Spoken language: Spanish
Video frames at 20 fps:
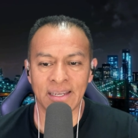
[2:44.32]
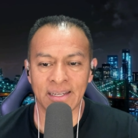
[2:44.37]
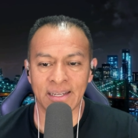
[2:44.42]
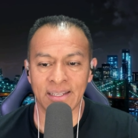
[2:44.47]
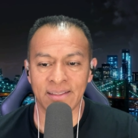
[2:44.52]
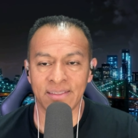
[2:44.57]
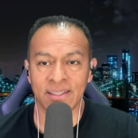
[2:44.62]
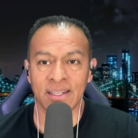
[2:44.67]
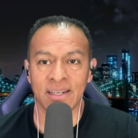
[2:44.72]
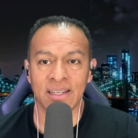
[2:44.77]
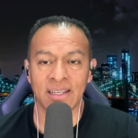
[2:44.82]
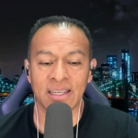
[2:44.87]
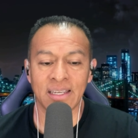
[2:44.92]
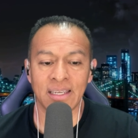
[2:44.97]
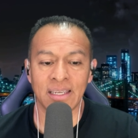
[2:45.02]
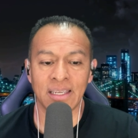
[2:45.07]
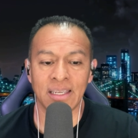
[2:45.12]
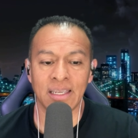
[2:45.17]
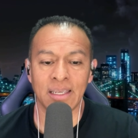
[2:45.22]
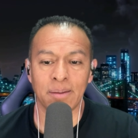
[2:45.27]
que tienen
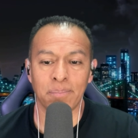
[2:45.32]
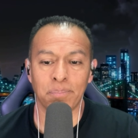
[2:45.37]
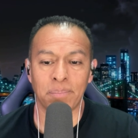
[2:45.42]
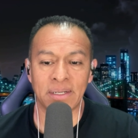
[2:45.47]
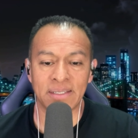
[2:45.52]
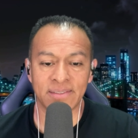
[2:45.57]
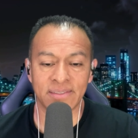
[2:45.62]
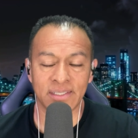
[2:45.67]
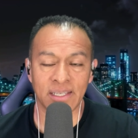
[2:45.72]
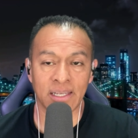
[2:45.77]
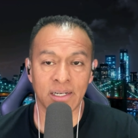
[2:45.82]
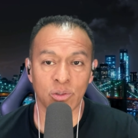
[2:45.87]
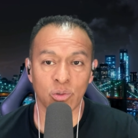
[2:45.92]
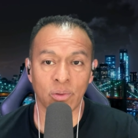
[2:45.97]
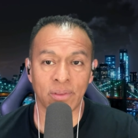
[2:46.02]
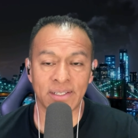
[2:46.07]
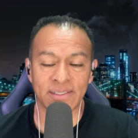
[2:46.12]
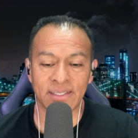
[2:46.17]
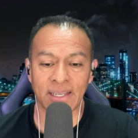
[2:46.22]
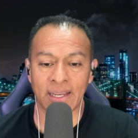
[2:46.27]
que pasar
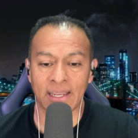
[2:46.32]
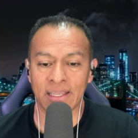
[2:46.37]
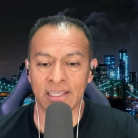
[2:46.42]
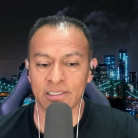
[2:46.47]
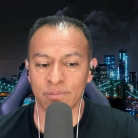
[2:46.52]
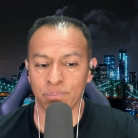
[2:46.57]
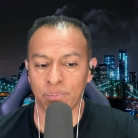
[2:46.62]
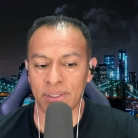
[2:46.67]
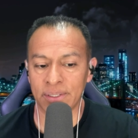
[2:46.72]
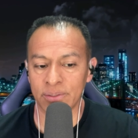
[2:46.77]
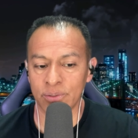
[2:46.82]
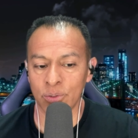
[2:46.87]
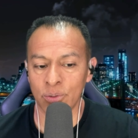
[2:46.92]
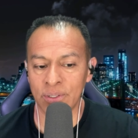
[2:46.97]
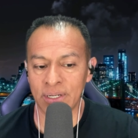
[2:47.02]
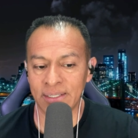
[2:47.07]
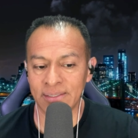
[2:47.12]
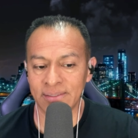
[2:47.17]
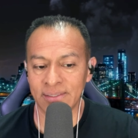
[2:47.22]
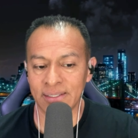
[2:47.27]
todas aquellas
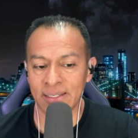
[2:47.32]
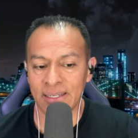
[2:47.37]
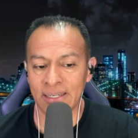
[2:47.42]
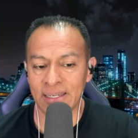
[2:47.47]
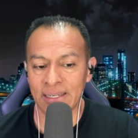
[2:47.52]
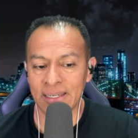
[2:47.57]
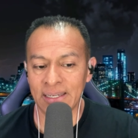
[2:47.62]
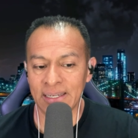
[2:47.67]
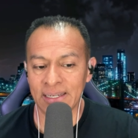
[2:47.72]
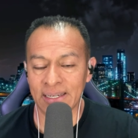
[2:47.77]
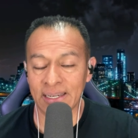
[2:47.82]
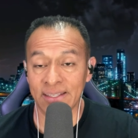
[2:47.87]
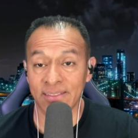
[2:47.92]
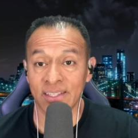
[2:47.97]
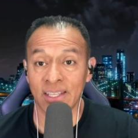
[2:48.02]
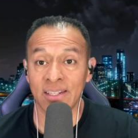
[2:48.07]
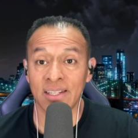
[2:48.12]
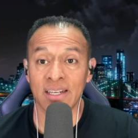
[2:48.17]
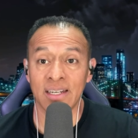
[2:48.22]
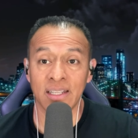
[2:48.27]
personas que
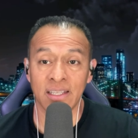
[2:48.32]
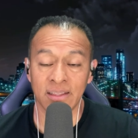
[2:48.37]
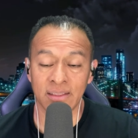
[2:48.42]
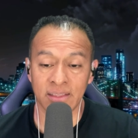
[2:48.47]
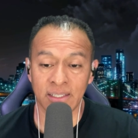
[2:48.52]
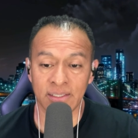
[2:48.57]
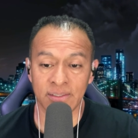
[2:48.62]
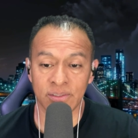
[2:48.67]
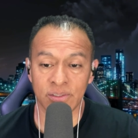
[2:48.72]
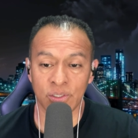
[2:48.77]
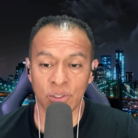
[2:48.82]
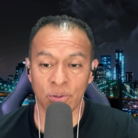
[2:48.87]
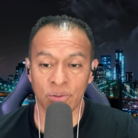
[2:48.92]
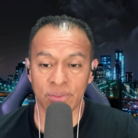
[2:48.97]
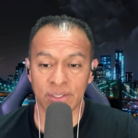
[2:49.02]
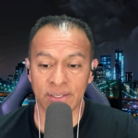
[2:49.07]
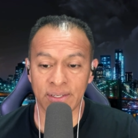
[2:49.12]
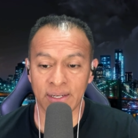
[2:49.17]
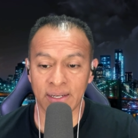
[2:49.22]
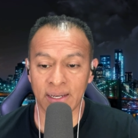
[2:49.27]
tienen la
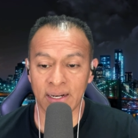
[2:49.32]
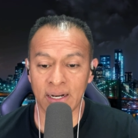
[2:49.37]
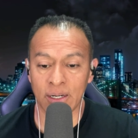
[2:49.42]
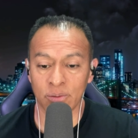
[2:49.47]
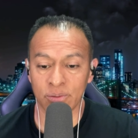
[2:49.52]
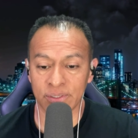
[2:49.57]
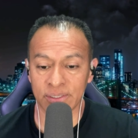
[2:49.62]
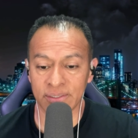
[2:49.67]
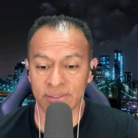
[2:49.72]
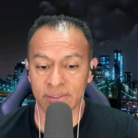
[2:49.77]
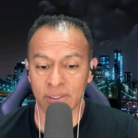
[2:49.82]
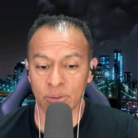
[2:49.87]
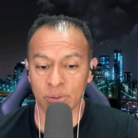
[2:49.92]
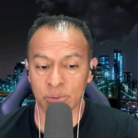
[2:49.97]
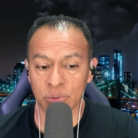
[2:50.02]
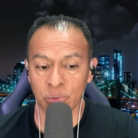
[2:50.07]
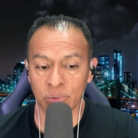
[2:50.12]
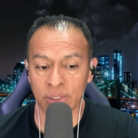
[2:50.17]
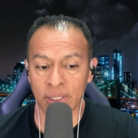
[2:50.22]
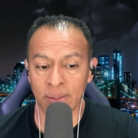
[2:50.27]
intención de llegar a los
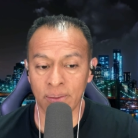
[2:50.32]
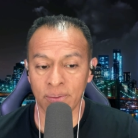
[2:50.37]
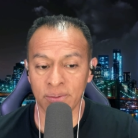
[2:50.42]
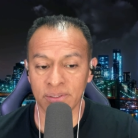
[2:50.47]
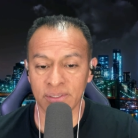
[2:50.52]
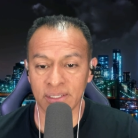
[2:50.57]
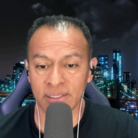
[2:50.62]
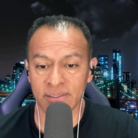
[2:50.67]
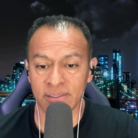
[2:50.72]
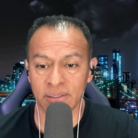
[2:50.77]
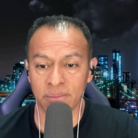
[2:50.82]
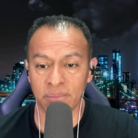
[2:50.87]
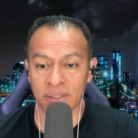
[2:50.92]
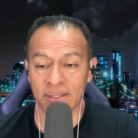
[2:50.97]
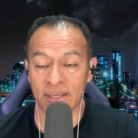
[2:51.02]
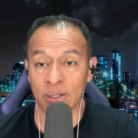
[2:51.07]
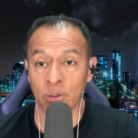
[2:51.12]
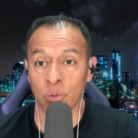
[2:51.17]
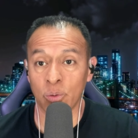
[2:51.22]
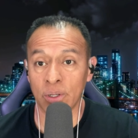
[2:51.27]
Estados Unidos, que si me
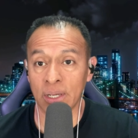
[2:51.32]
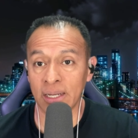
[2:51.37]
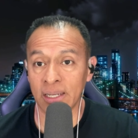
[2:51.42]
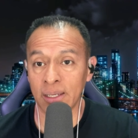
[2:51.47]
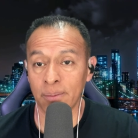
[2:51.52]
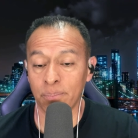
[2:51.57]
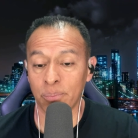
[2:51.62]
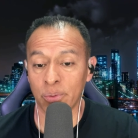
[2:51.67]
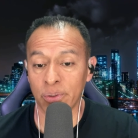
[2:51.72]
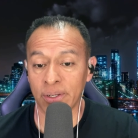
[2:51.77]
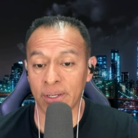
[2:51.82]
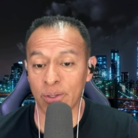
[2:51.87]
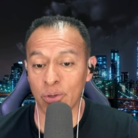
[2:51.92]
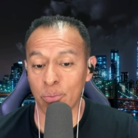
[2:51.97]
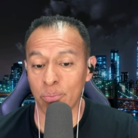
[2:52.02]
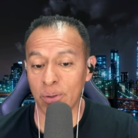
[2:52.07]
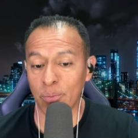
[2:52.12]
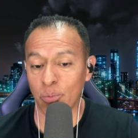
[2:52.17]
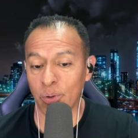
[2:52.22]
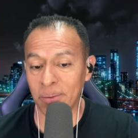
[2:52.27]
da coraje porque
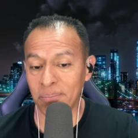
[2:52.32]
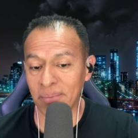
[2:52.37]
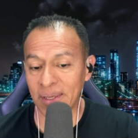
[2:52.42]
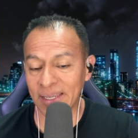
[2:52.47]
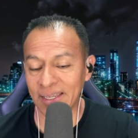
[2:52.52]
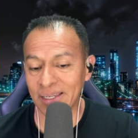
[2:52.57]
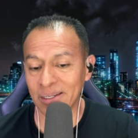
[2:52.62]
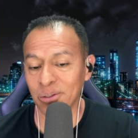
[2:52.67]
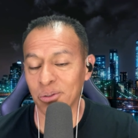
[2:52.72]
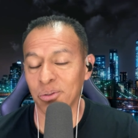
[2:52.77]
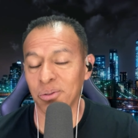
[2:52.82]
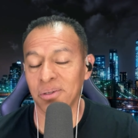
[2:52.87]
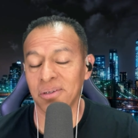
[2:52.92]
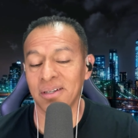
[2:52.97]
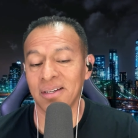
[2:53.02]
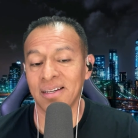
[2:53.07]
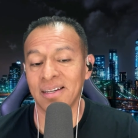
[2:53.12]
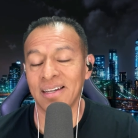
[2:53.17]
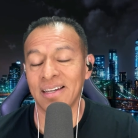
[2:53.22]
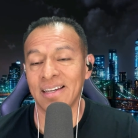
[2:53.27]
yo vivo en México,
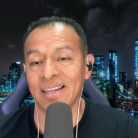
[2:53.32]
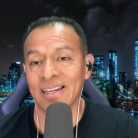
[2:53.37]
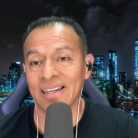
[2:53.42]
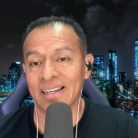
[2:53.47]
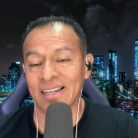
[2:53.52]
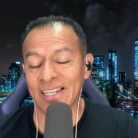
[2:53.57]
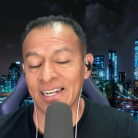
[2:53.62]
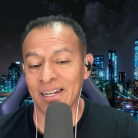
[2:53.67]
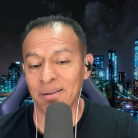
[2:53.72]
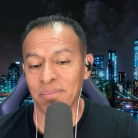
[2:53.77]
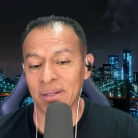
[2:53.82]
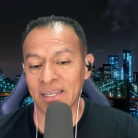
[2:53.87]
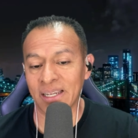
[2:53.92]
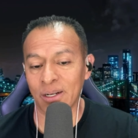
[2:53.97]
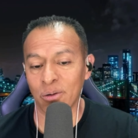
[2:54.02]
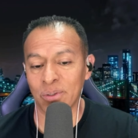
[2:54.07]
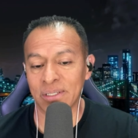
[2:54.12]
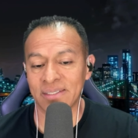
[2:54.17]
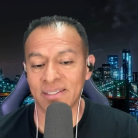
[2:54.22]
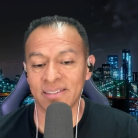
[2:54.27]
créanme
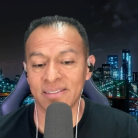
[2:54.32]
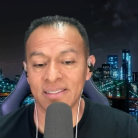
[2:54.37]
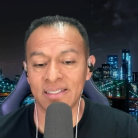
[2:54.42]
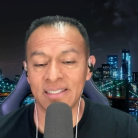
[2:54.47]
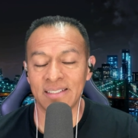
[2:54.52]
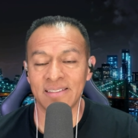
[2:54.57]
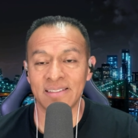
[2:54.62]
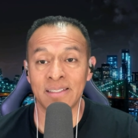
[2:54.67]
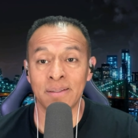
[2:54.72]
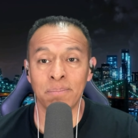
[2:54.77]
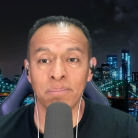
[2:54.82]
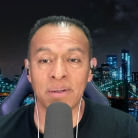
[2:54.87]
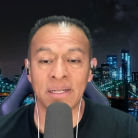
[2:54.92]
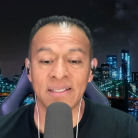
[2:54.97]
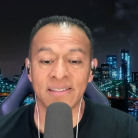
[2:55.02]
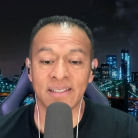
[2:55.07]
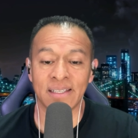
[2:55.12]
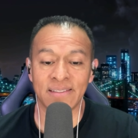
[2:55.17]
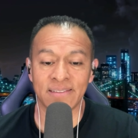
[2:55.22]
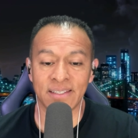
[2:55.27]
que no es así, simple
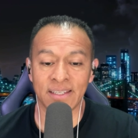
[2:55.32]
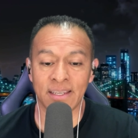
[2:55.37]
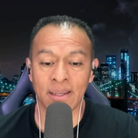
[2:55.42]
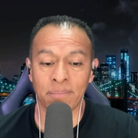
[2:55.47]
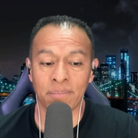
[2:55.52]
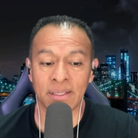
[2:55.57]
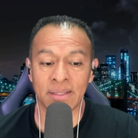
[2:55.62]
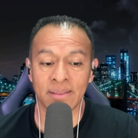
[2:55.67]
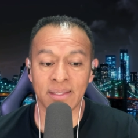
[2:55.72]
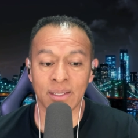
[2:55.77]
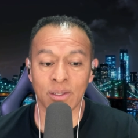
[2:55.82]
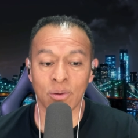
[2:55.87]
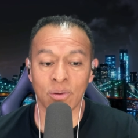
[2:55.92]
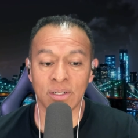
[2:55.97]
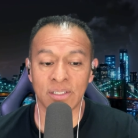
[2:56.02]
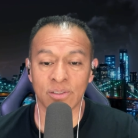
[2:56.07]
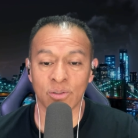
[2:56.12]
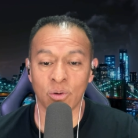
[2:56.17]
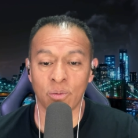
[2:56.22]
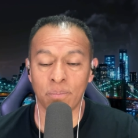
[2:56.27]
y sencillamente yo
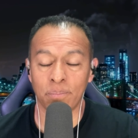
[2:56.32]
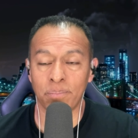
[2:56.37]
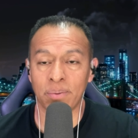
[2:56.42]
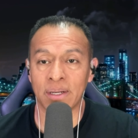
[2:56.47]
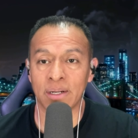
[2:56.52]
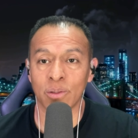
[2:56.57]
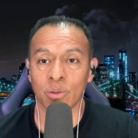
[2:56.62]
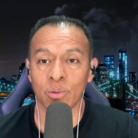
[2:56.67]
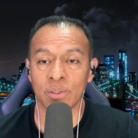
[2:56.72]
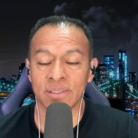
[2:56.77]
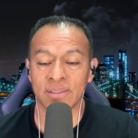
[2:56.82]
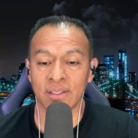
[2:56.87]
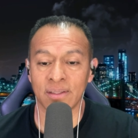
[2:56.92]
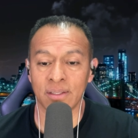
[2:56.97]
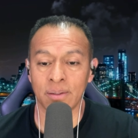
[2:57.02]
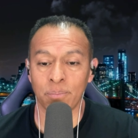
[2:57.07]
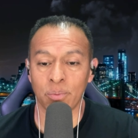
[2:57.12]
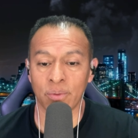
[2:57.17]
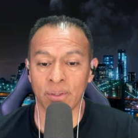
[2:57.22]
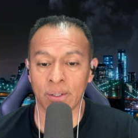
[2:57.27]
les comparto este
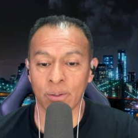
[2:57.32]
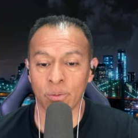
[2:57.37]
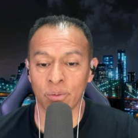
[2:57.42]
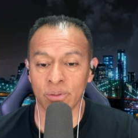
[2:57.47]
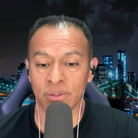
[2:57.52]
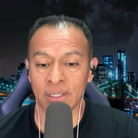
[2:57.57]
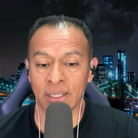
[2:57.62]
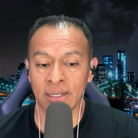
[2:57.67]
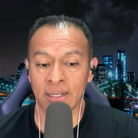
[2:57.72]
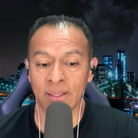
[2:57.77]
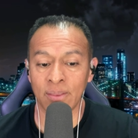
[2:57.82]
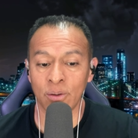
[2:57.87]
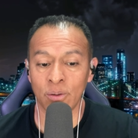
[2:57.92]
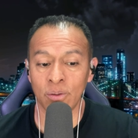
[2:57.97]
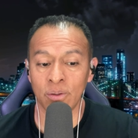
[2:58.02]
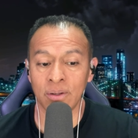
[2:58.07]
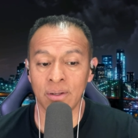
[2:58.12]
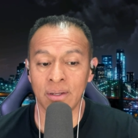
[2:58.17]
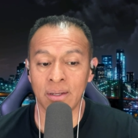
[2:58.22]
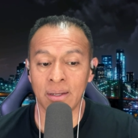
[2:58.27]
tipo de
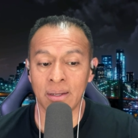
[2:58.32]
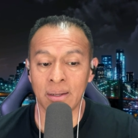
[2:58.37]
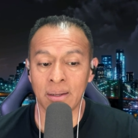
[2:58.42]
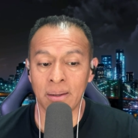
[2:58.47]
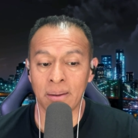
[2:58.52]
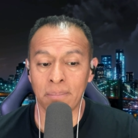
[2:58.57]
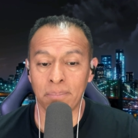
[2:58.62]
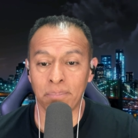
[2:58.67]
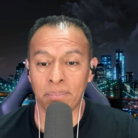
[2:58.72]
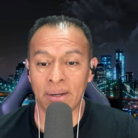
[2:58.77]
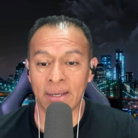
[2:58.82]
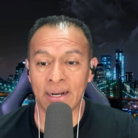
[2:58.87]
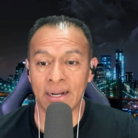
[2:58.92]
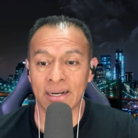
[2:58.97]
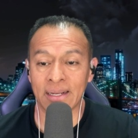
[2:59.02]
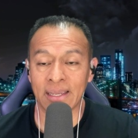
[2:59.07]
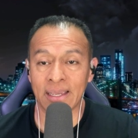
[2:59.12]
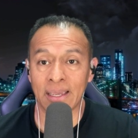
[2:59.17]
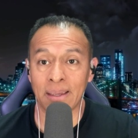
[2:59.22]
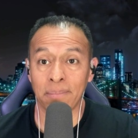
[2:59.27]
contenido
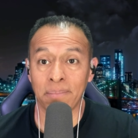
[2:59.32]
para que